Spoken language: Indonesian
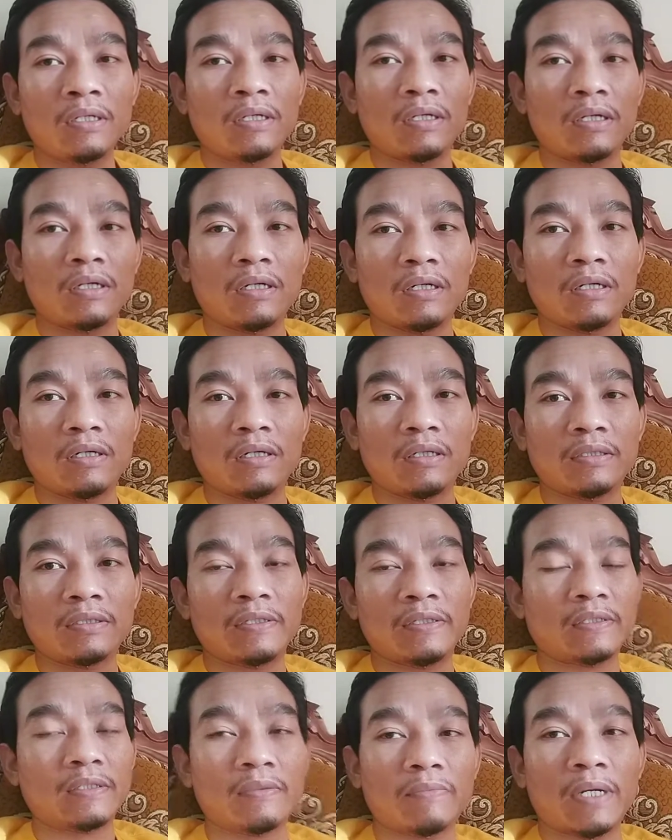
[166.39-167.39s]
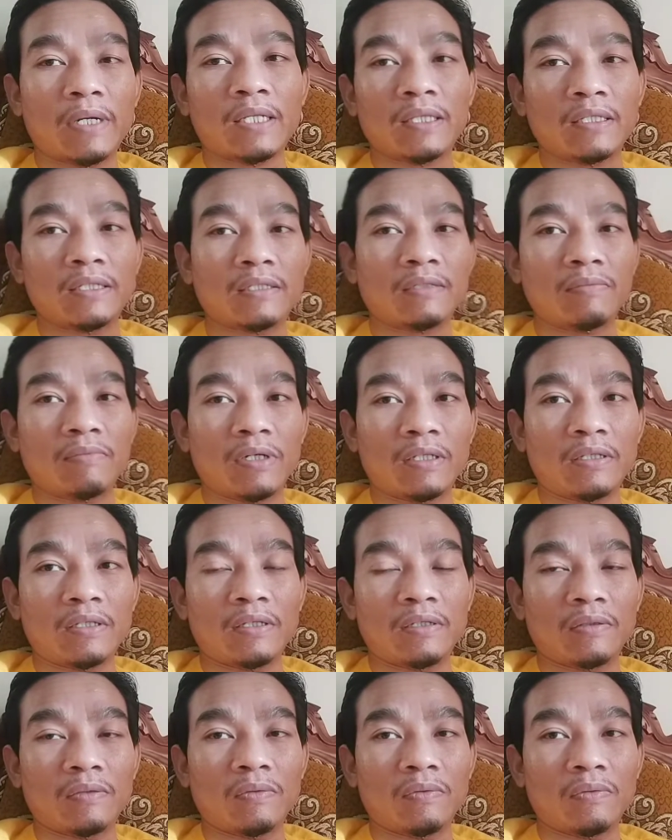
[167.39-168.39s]
uh, sistematis
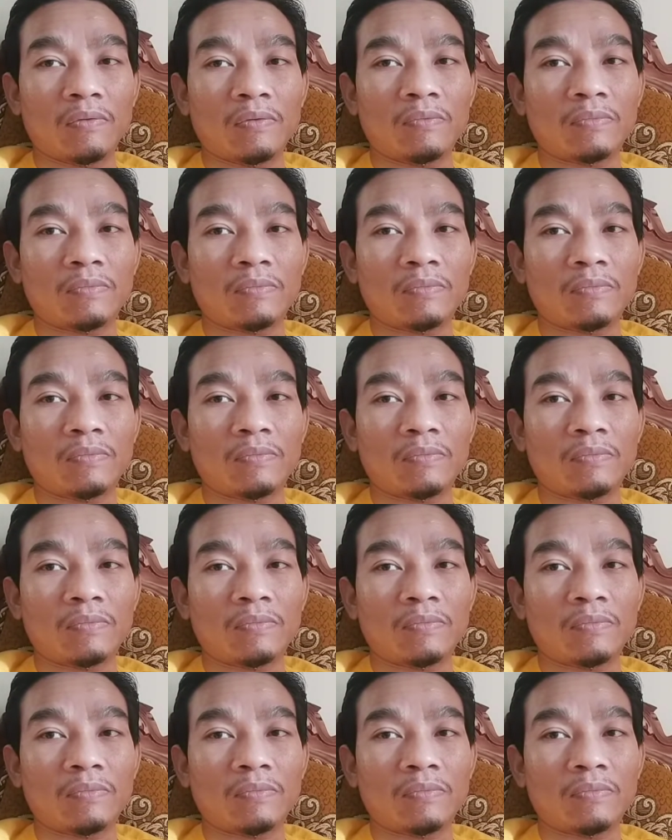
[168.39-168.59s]
seperti itu.